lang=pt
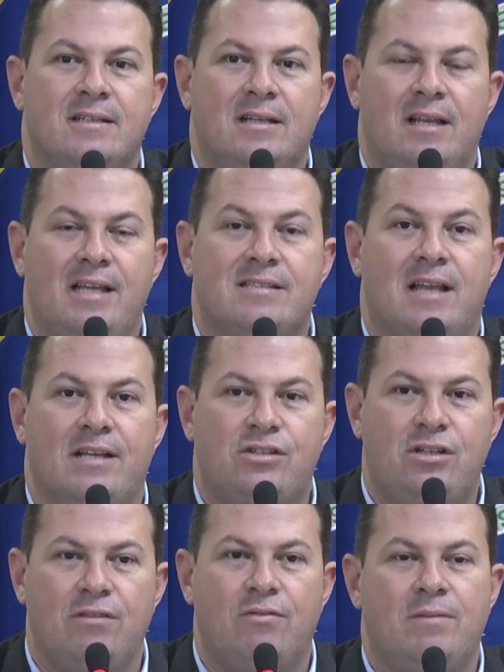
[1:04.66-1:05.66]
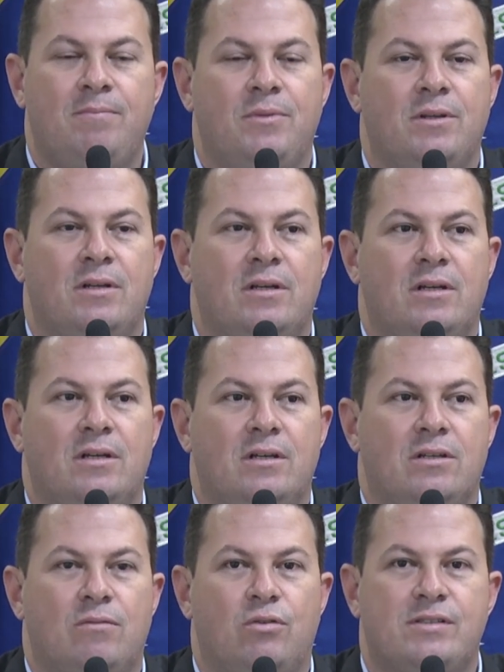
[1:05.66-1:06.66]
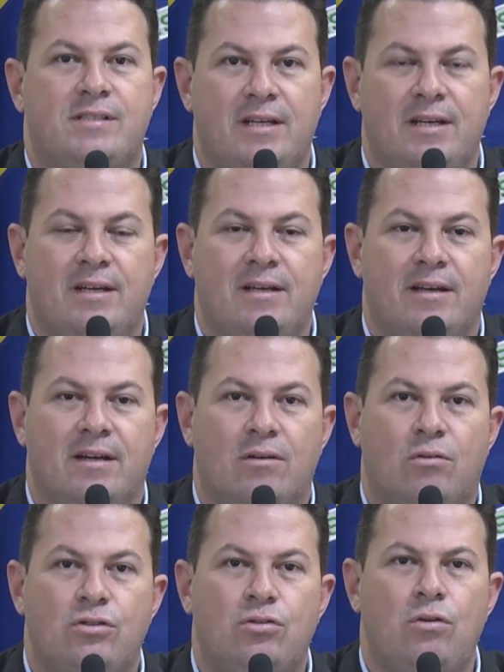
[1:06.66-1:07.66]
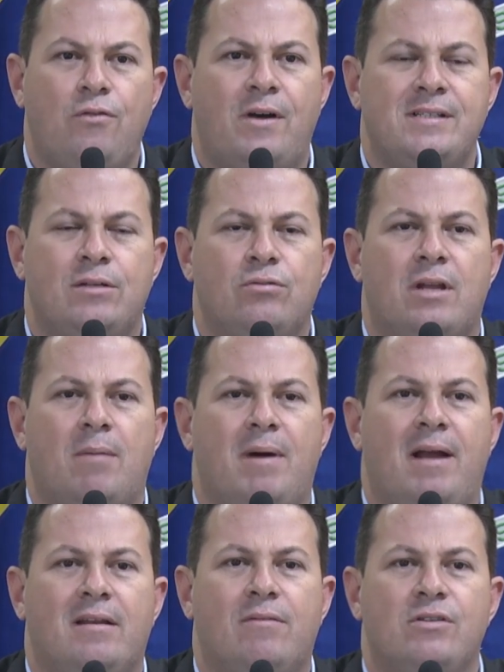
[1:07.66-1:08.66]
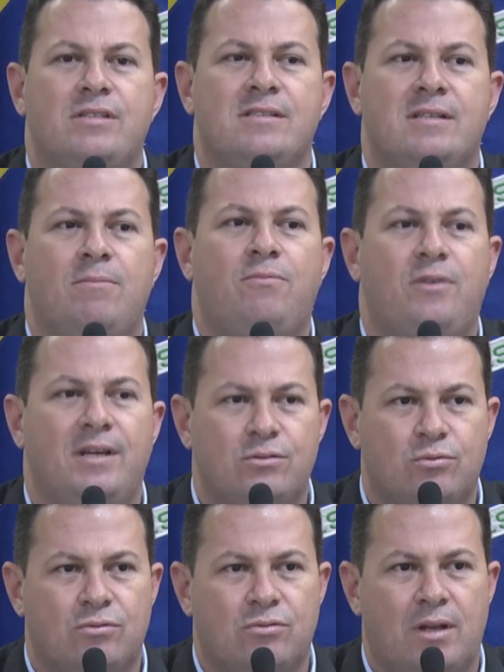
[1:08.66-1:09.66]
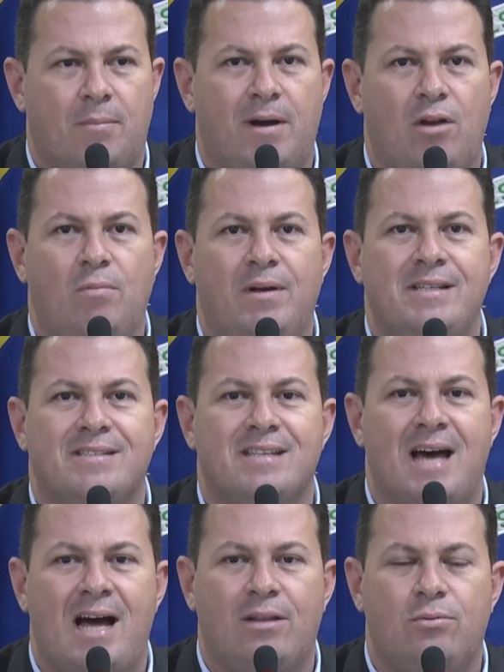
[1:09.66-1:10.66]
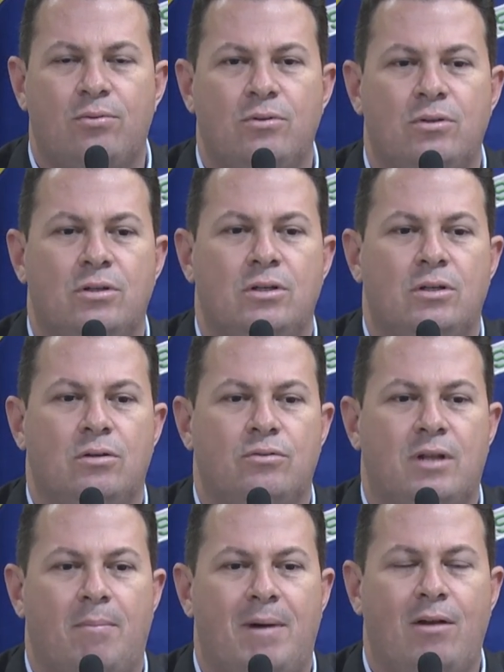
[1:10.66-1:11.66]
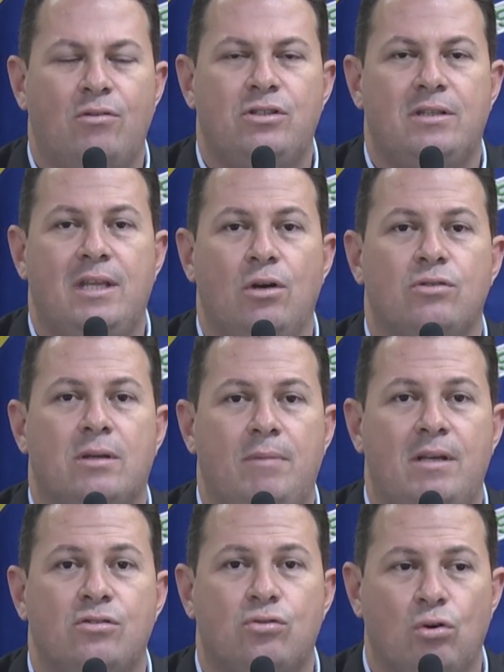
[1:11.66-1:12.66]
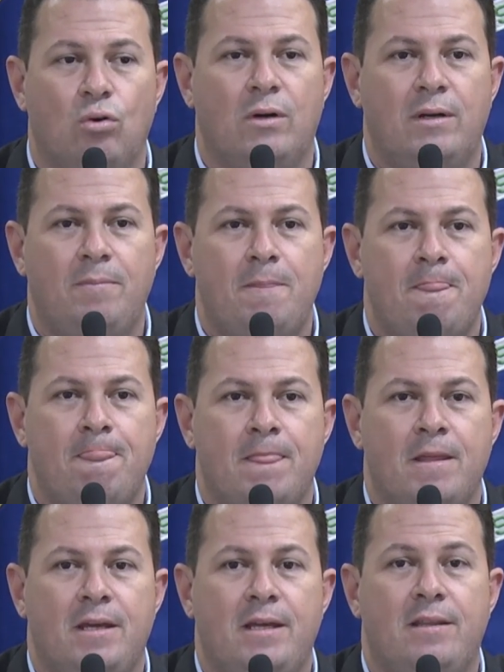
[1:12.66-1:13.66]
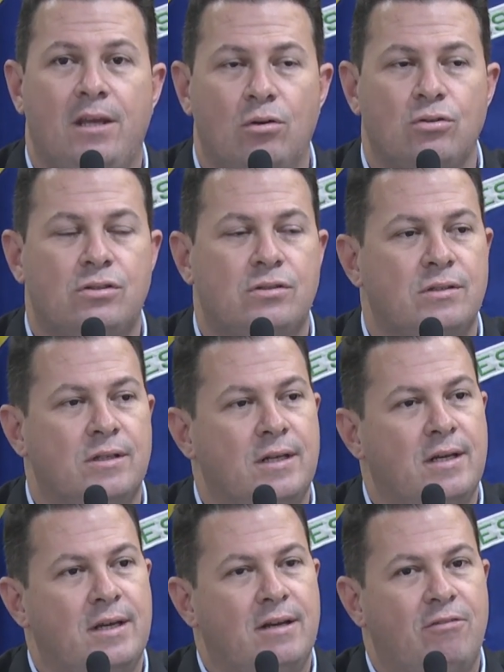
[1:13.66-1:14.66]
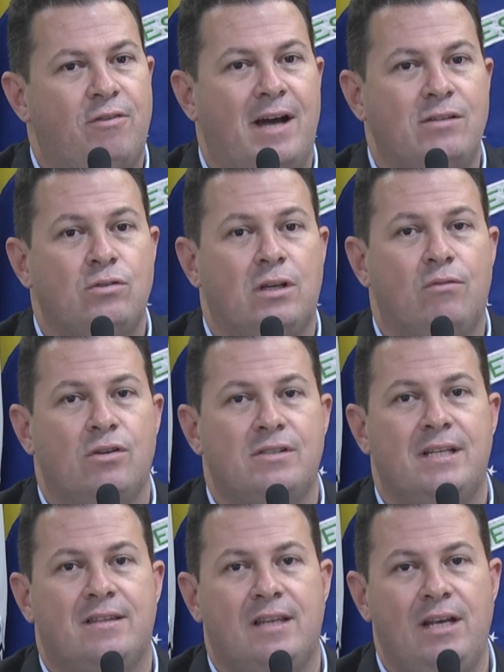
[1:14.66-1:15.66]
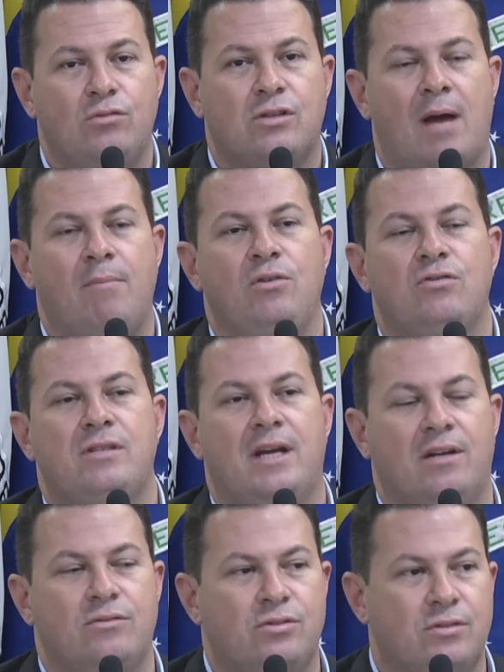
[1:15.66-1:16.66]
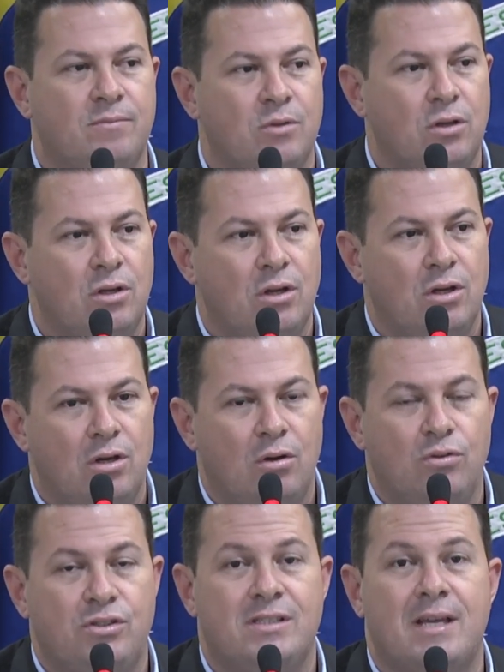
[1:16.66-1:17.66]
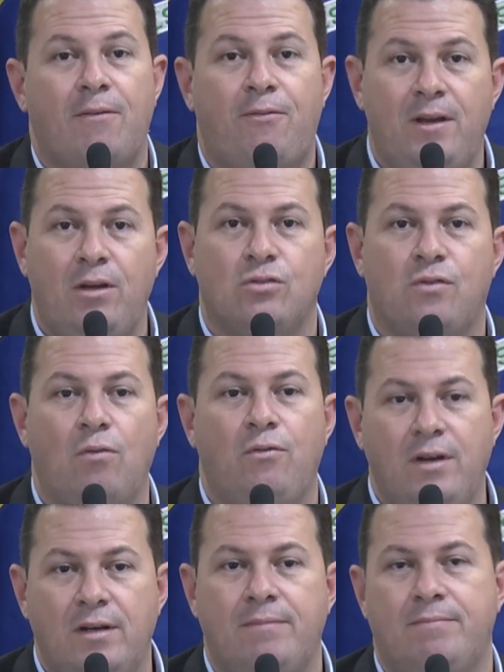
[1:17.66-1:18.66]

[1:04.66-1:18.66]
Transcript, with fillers: legislativa, que você continue fazendo o trabalho que você sempre fez, o trabalho humanizado, o trabalho onde Deus abençoa e Deus faz com que você trilhe os caminhos certos. Os desafios vão vir.